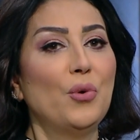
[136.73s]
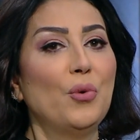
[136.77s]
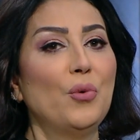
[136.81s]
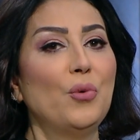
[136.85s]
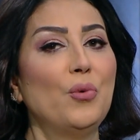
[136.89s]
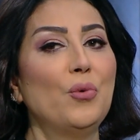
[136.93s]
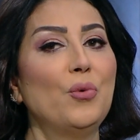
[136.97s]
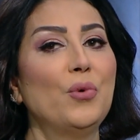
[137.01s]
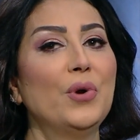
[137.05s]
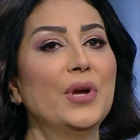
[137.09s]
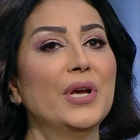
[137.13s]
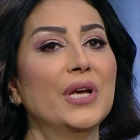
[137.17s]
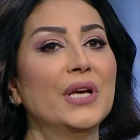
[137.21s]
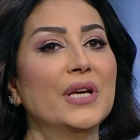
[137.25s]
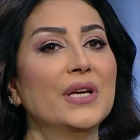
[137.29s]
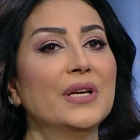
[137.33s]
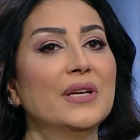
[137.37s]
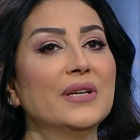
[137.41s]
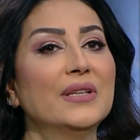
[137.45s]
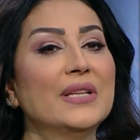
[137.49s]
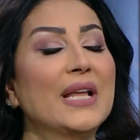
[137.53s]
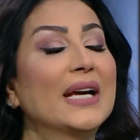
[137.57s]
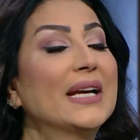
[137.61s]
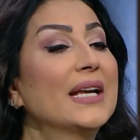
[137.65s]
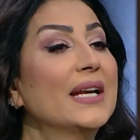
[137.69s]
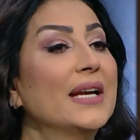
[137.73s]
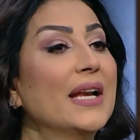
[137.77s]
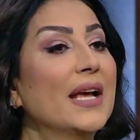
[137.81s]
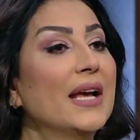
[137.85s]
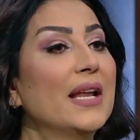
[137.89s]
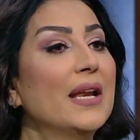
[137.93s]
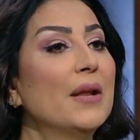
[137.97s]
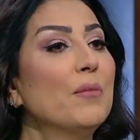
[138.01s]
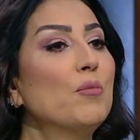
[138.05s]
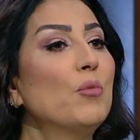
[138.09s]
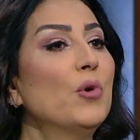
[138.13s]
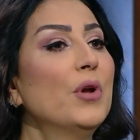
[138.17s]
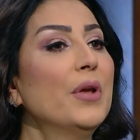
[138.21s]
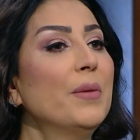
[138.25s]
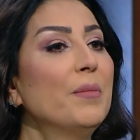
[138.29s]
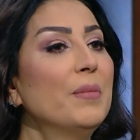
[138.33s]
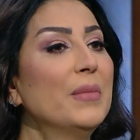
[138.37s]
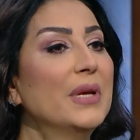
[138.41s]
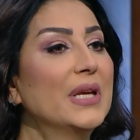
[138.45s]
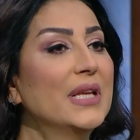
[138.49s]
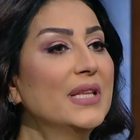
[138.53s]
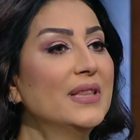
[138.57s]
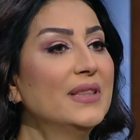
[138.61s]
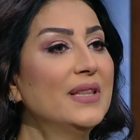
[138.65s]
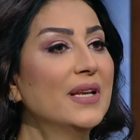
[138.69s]
وده كان اعلان
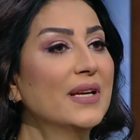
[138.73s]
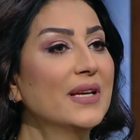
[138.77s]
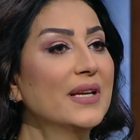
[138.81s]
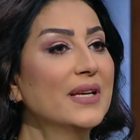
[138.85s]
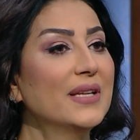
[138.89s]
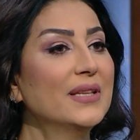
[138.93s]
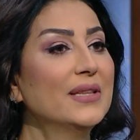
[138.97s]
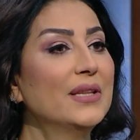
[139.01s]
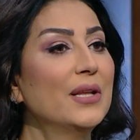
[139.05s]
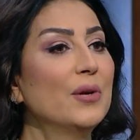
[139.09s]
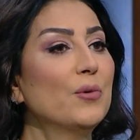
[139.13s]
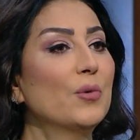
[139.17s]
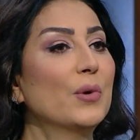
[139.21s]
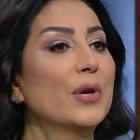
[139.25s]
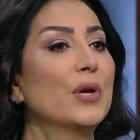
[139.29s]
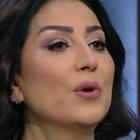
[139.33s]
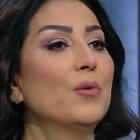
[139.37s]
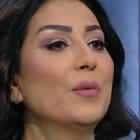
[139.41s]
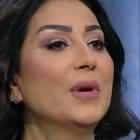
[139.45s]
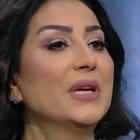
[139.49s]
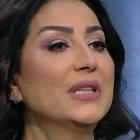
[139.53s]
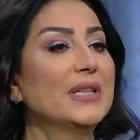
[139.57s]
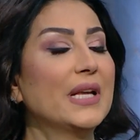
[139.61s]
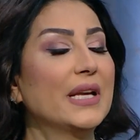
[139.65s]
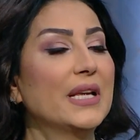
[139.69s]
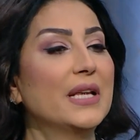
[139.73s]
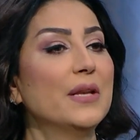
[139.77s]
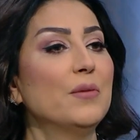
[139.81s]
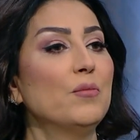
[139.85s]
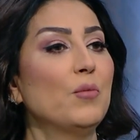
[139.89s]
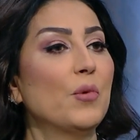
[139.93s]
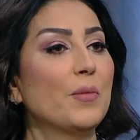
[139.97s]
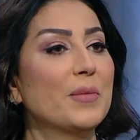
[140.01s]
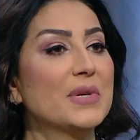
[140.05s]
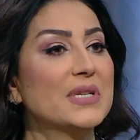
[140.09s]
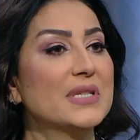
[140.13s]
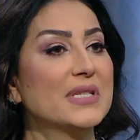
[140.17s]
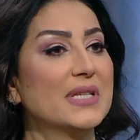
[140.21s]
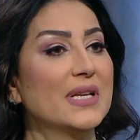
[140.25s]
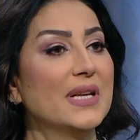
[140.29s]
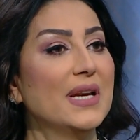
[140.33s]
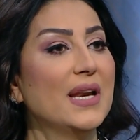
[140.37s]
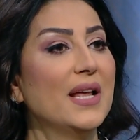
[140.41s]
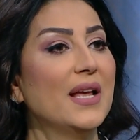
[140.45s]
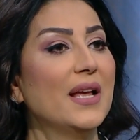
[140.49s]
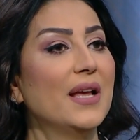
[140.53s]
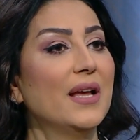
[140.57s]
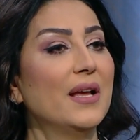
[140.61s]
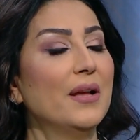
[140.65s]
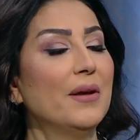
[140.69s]
مهم جدا جدا وكانوا محتاجين
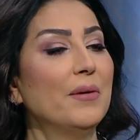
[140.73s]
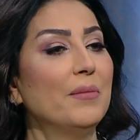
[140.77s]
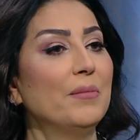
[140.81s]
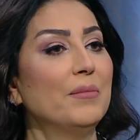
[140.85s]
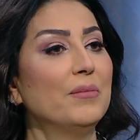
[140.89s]
ممثله